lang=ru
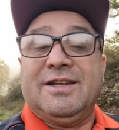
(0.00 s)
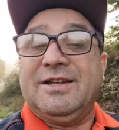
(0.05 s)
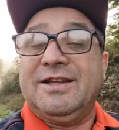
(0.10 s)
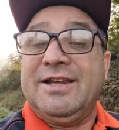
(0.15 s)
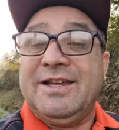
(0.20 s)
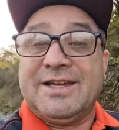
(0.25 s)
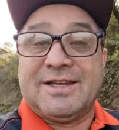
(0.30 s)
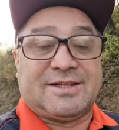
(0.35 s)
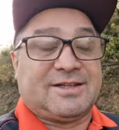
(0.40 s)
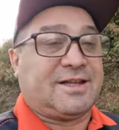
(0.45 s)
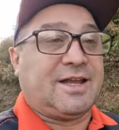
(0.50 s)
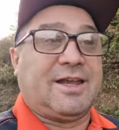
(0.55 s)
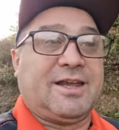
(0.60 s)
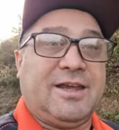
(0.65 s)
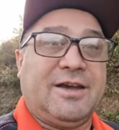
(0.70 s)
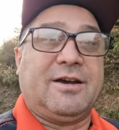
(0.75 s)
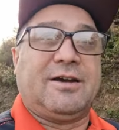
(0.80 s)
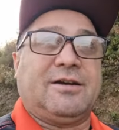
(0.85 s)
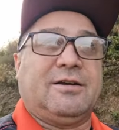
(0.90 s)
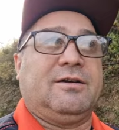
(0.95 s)
нет
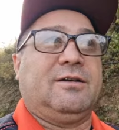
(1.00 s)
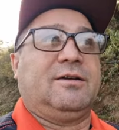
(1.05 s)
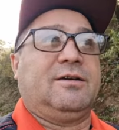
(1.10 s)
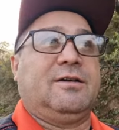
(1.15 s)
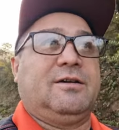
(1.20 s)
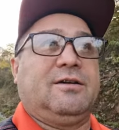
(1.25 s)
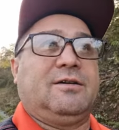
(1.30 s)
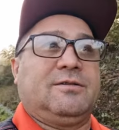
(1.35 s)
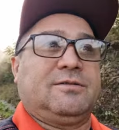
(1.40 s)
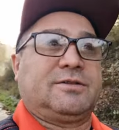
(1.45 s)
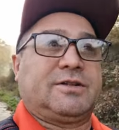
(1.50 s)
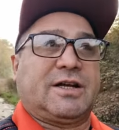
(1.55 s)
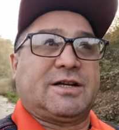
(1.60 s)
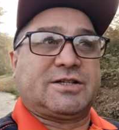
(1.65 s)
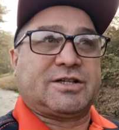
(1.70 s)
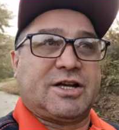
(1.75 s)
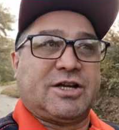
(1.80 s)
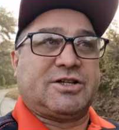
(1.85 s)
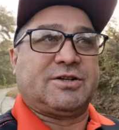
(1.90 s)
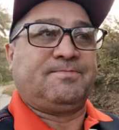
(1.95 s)
таких, э,
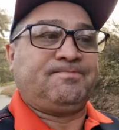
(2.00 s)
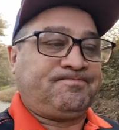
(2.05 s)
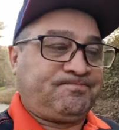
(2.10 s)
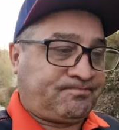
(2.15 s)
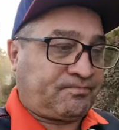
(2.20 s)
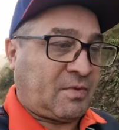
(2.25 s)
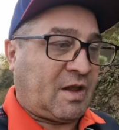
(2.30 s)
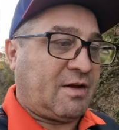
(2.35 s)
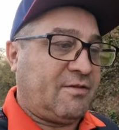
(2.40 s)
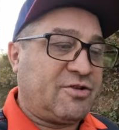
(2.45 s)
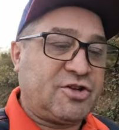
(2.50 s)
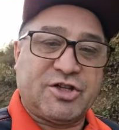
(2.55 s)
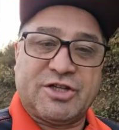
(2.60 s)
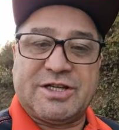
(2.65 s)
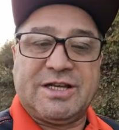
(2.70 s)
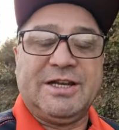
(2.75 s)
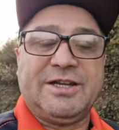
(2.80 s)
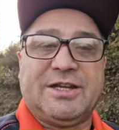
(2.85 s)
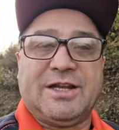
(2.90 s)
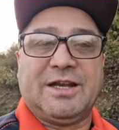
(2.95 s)
так скажем,
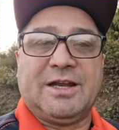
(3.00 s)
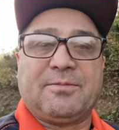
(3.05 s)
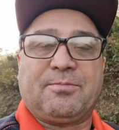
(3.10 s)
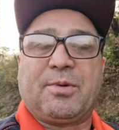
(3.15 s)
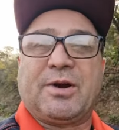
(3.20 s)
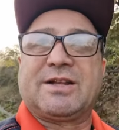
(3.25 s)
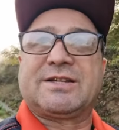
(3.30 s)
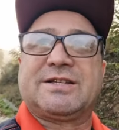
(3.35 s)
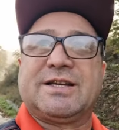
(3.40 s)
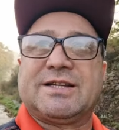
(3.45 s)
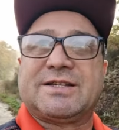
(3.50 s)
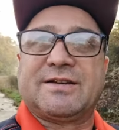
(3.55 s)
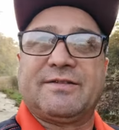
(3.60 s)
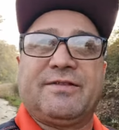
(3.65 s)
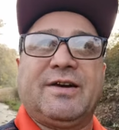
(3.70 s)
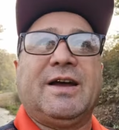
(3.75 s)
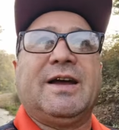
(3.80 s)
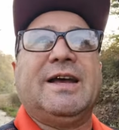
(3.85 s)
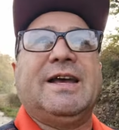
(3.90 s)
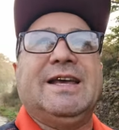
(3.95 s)
вычислительных
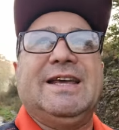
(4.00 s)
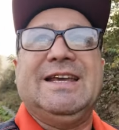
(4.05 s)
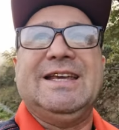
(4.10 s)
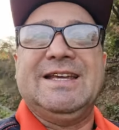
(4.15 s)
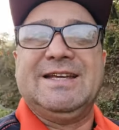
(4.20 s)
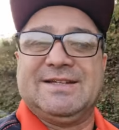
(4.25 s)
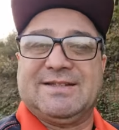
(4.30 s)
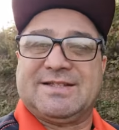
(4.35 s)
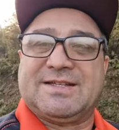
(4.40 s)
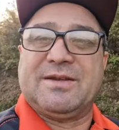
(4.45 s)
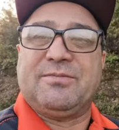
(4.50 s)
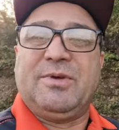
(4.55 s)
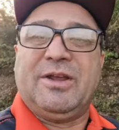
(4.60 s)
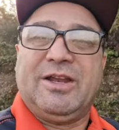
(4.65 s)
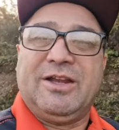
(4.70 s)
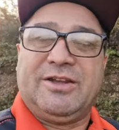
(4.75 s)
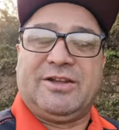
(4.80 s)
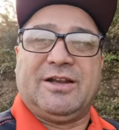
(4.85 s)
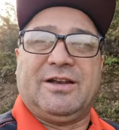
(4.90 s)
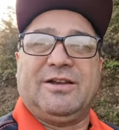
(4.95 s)
процессов и
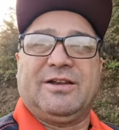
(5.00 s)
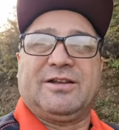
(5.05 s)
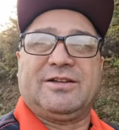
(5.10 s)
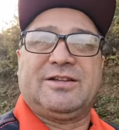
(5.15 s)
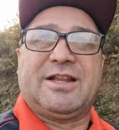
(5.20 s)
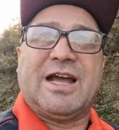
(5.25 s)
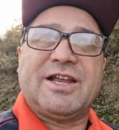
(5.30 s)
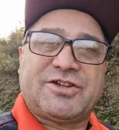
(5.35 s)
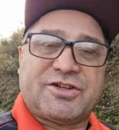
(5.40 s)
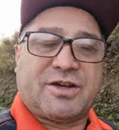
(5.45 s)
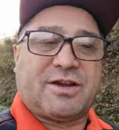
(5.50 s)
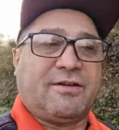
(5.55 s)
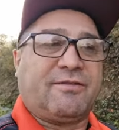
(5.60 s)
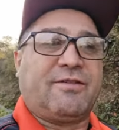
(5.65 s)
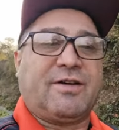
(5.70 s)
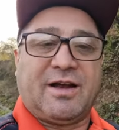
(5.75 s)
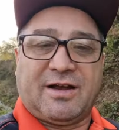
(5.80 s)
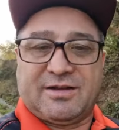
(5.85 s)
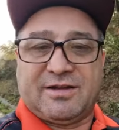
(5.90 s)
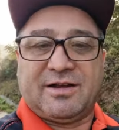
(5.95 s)
замерительных
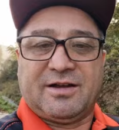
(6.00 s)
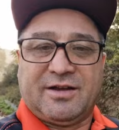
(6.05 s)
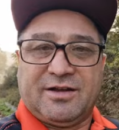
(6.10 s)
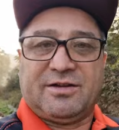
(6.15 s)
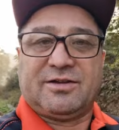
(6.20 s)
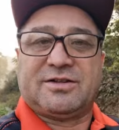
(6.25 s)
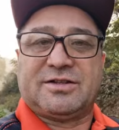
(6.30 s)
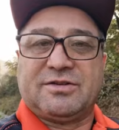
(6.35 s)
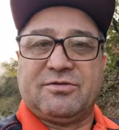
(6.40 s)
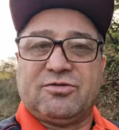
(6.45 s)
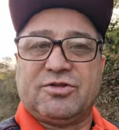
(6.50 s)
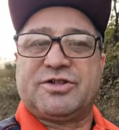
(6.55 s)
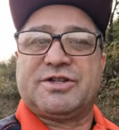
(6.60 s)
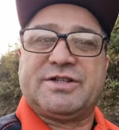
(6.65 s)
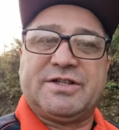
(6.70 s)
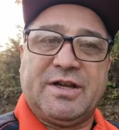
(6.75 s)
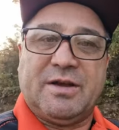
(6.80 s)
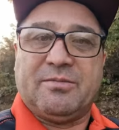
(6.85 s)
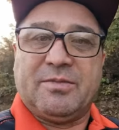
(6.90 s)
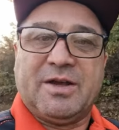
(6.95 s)
датчиков, как на Galaxy Watch
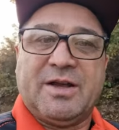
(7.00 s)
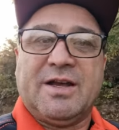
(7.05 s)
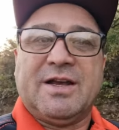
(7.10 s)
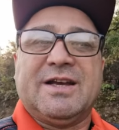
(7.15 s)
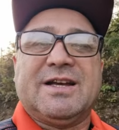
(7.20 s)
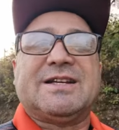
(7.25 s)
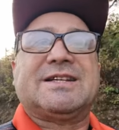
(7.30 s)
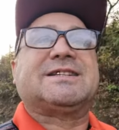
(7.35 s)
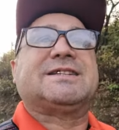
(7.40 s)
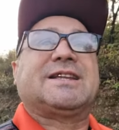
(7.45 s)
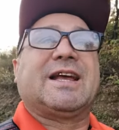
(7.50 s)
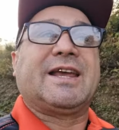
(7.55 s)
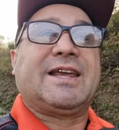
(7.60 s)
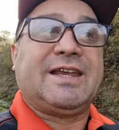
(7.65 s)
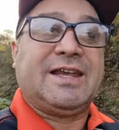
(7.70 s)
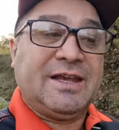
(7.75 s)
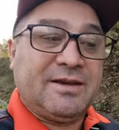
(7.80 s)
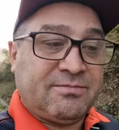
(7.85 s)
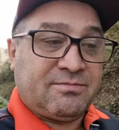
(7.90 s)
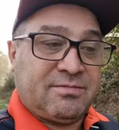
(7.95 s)
7. С
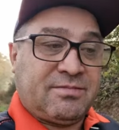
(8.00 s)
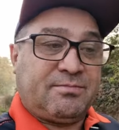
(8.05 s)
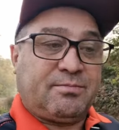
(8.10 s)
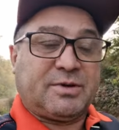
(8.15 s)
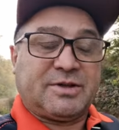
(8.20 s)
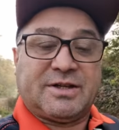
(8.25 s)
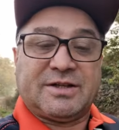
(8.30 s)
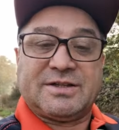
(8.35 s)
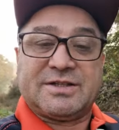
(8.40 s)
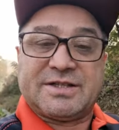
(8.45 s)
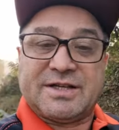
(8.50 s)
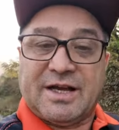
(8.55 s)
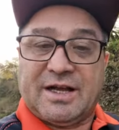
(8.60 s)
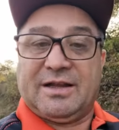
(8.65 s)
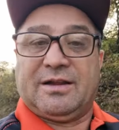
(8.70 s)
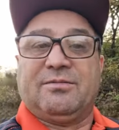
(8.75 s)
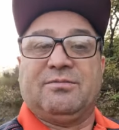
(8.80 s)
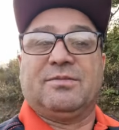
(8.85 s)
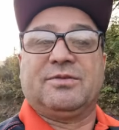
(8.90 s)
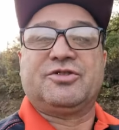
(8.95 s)
таким
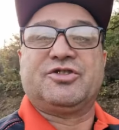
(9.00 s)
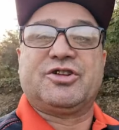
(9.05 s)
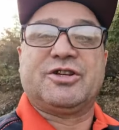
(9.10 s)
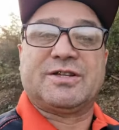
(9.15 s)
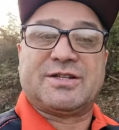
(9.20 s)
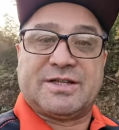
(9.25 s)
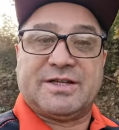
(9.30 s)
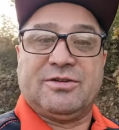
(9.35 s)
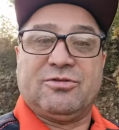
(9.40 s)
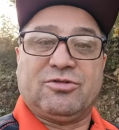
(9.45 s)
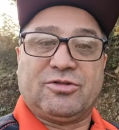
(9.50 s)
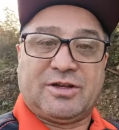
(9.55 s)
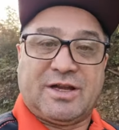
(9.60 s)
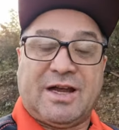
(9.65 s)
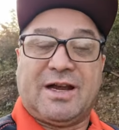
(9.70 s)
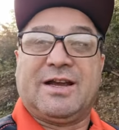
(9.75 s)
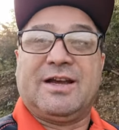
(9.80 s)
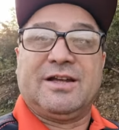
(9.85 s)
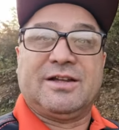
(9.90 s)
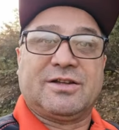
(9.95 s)
потенциалом часы, вот
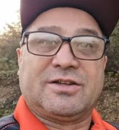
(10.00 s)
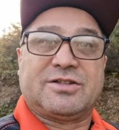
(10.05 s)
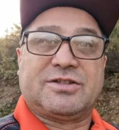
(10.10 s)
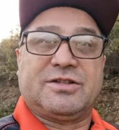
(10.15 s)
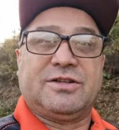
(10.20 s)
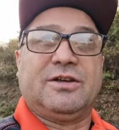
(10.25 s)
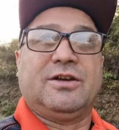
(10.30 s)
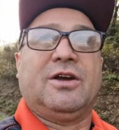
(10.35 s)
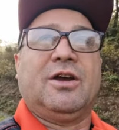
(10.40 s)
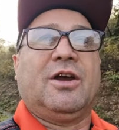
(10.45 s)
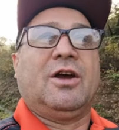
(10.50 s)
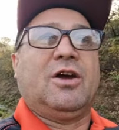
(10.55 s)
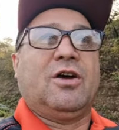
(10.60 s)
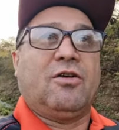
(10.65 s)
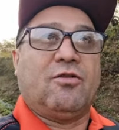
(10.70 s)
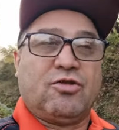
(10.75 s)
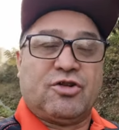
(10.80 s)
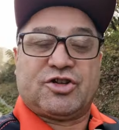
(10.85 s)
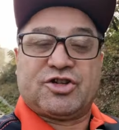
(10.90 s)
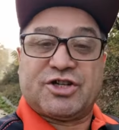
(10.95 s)
как Galaxy
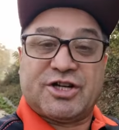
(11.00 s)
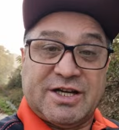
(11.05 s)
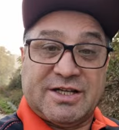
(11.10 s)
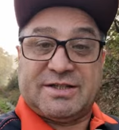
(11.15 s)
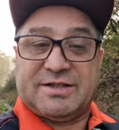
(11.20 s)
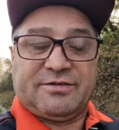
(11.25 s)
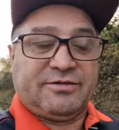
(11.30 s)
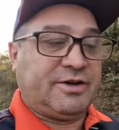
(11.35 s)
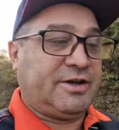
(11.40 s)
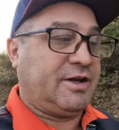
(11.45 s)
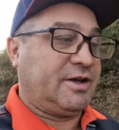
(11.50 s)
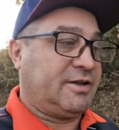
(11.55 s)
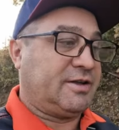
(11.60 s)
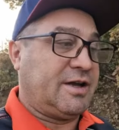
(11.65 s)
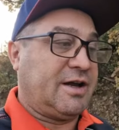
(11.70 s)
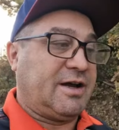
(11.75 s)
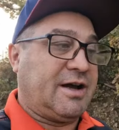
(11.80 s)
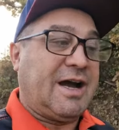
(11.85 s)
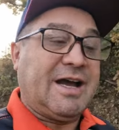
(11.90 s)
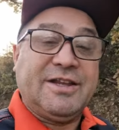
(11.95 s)
Watch 6, вернее,
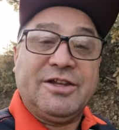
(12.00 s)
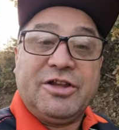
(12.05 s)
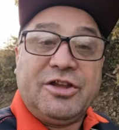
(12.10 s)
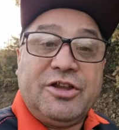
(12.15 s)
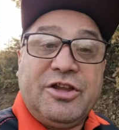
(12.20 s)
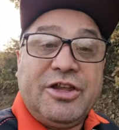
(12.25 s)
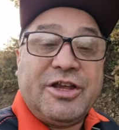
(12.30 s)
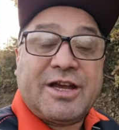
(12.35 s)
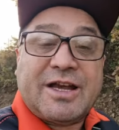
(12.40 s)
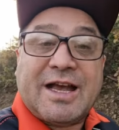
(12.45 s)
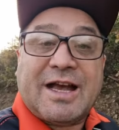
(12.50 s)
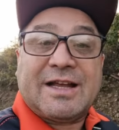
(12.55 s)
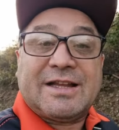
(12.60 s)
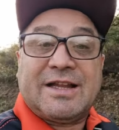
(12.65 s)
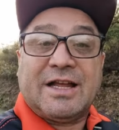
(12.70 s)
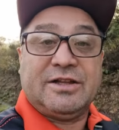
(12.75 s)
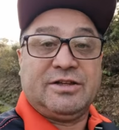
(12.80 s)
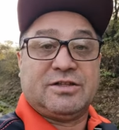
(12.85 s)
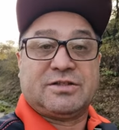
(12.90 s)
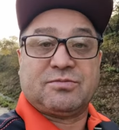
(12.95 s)
да, они
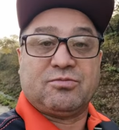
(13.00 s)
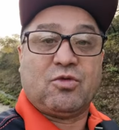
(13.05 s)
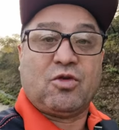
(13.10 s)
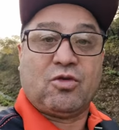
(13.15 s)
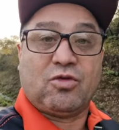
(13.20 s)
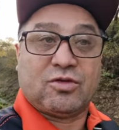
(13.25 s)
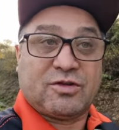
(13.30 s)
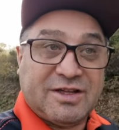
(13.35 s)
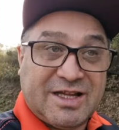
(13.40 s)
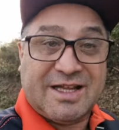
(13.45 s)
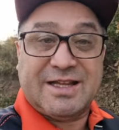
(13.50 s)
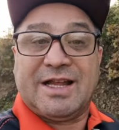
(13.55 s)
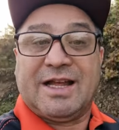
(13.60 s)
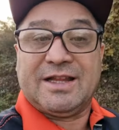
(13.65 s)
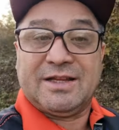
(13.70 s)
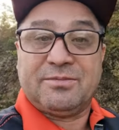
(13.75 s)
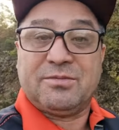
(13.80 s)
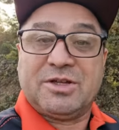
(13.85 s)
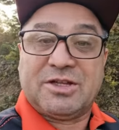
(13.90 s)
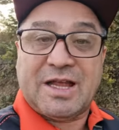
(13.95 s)
никогда не смогут на
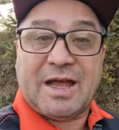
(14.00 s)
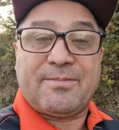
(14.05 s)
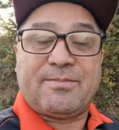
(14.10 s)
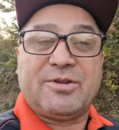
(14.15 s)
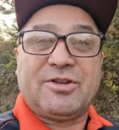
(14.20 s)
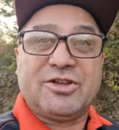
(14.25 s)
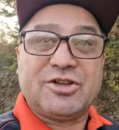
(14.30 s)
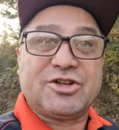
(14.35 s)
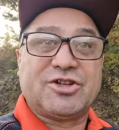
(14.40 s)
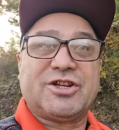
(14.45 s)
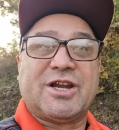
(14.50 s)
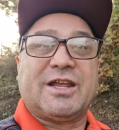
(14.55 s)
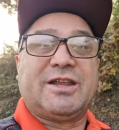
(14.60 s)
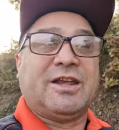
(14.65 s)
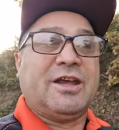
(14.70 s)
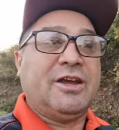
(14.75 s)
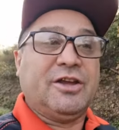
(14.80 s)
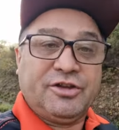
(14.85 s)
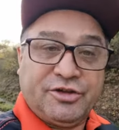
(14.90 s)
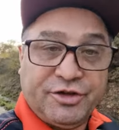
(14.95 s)
данном этапе держать
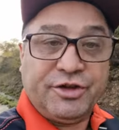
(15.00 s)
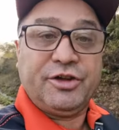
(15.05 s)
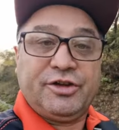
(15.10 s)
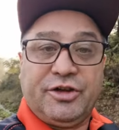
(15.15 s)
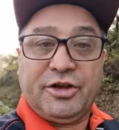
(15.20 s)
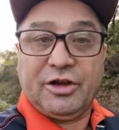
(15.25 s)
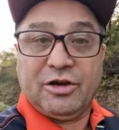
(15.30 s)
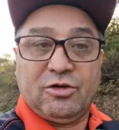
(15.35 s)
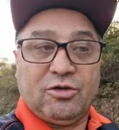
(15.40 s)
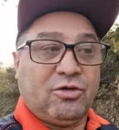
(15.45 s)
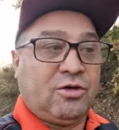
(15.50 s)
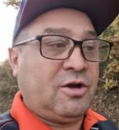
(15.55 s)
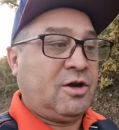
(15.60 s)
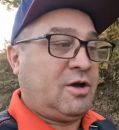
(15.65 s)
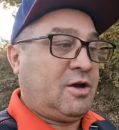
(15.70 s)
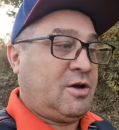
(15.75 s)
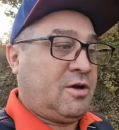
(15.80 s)
неделю.